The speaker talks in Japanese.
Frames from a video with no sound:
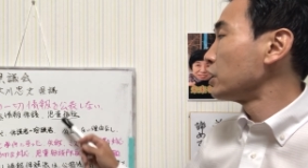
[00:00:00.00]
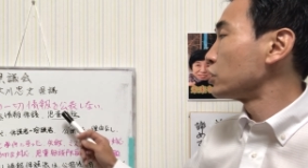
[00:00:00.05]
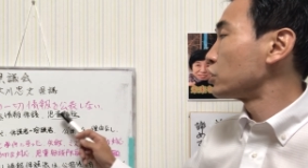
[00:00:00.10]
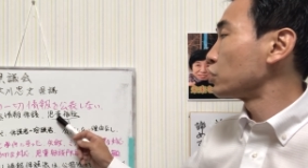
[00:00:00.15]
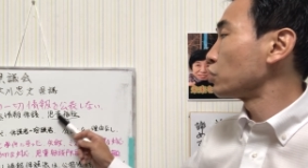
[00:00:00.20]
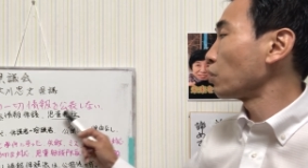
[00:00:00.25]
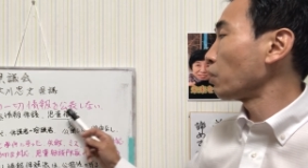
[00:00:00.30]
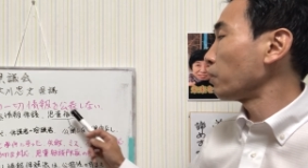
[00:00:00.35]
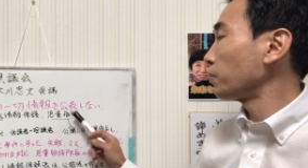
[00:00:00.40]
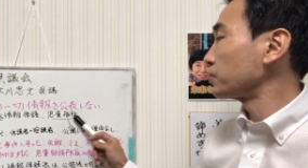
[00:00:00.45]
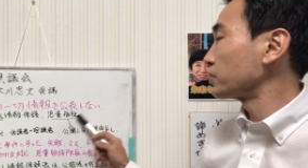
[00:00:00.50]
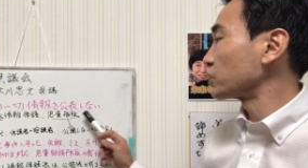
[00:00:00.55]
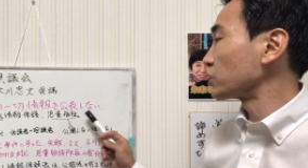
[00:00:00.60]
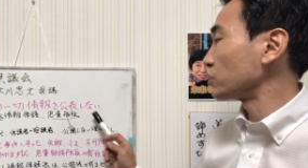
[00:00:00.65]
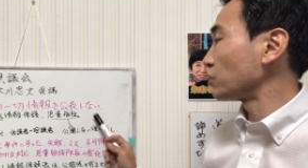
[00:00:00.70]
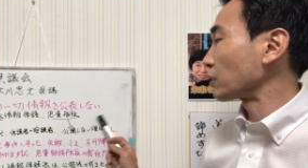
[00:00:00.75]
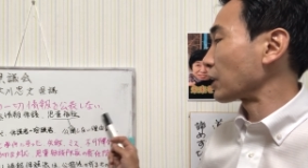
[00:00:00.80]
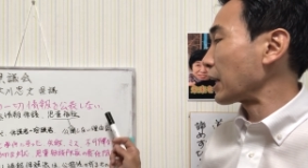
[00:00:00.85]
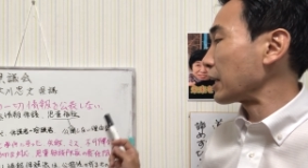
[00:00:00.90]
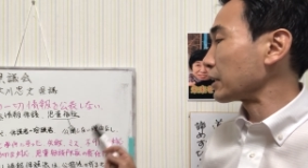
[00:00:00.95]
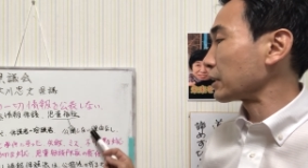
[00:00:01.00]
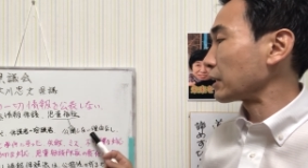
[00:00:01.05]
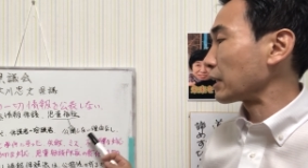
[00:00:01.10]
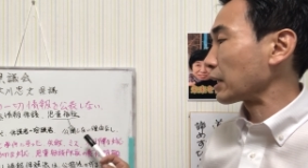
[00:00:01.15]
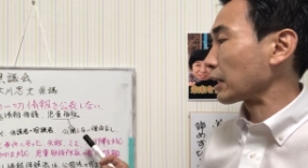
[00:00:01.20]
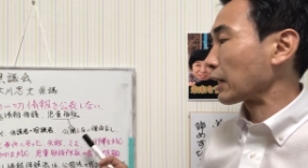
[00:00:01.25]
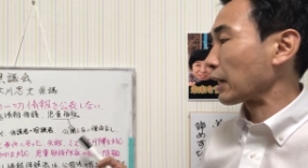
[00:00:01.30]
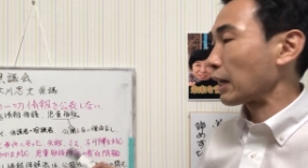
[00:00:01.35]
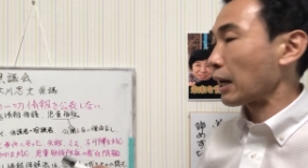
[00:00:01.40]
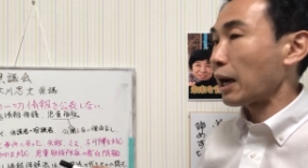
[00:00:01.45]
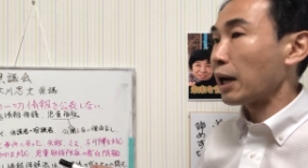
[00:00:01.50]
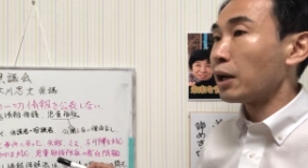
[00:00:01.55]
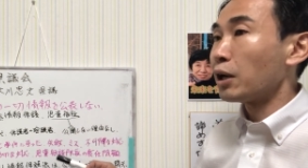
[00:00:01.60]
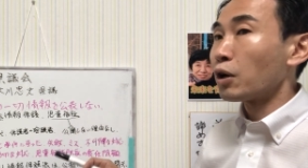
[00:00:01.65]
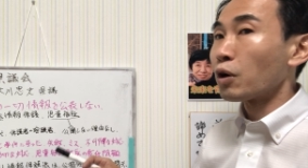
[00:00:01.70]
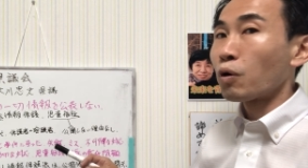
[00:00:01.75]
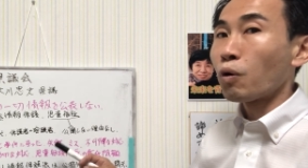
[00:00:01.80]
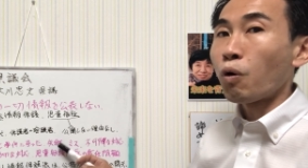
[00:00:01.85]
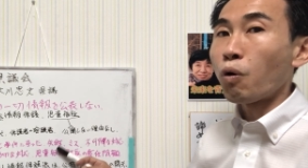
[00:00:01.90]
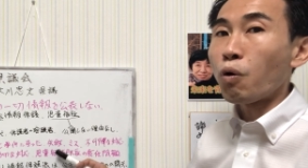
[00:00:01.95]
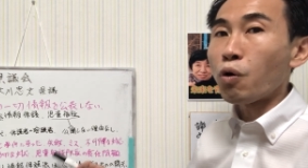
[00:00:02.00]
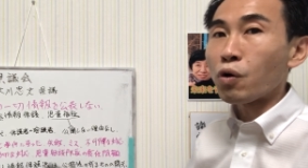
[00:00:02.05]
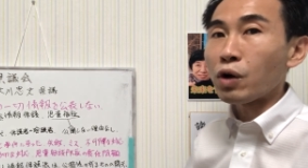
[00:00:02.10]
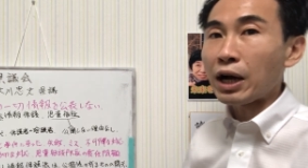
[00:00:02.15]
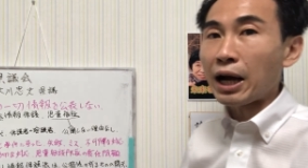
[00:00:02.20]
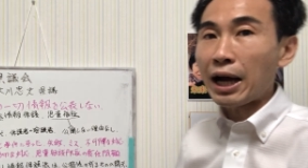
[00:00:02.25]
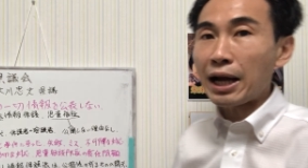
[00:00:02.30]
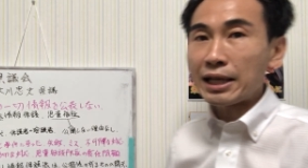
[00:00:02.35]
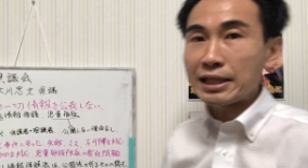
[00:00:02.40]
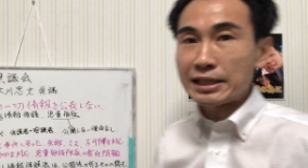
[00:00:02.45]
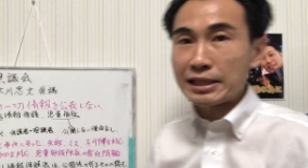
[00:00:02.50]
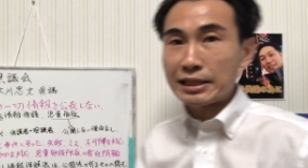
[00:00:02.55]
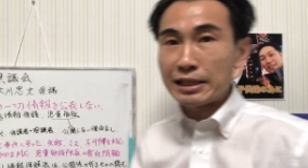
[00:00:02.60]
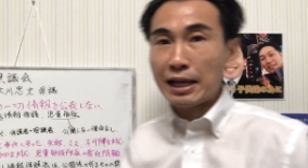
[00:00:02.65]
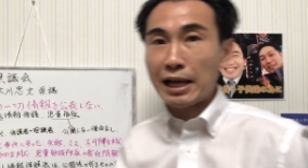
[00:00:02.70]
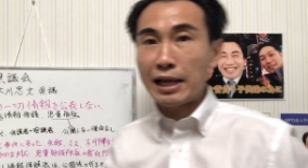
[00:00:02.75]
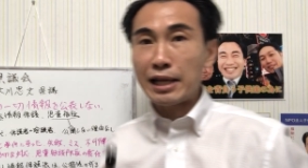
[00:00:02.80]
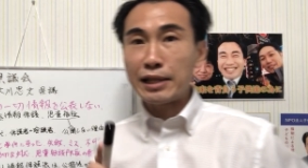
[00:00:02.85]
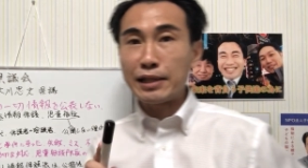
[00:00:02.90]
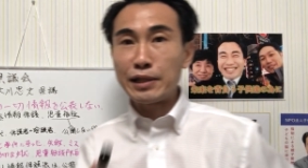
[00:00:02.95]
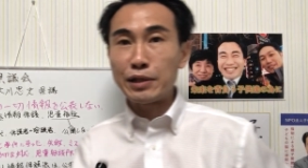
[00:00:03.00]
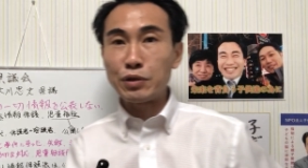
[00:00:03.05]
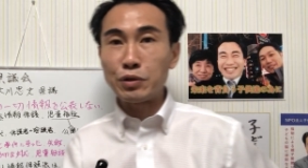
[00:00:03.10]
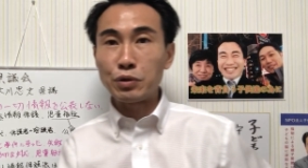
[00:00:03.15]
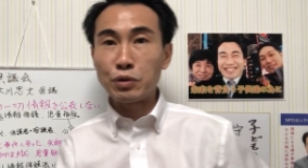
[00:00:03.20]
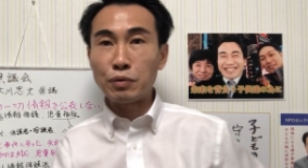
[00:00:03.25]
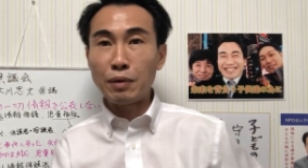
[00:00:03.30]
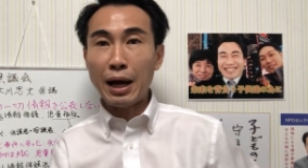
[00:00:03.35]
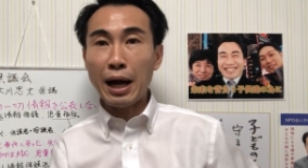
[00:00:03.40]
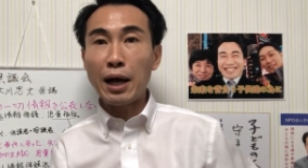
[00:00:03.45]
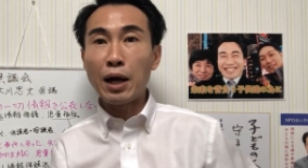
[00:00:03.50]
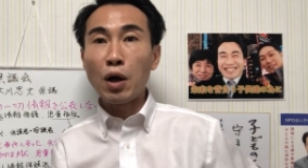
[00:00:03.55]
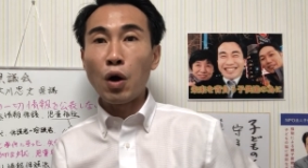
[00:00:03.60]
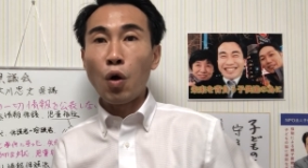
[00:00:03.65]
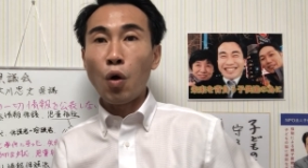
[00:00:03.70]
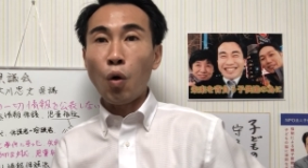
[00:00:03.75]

児童福祉の観点から公開しない理由は